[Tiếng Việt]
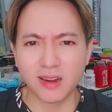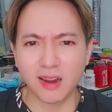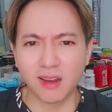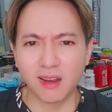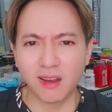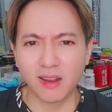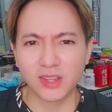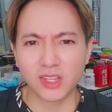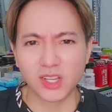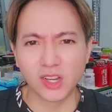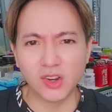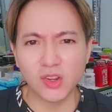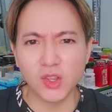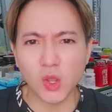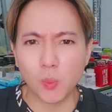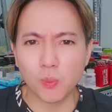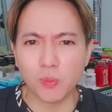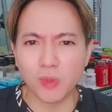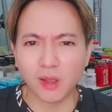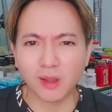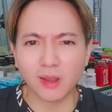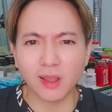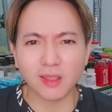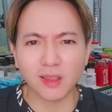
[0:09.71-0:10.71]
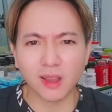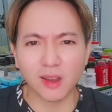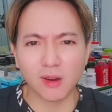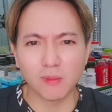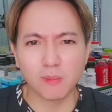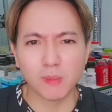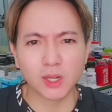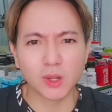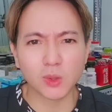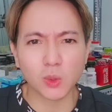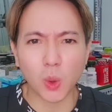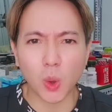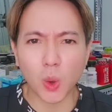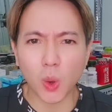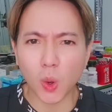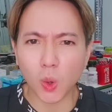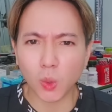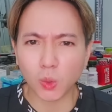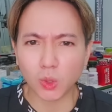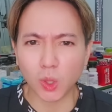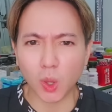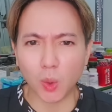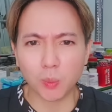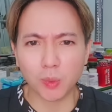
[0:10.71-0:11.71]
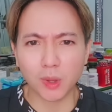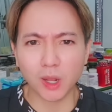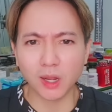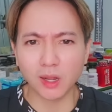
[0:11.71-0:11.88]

trời sử dụng những cái từ mà nó thô tục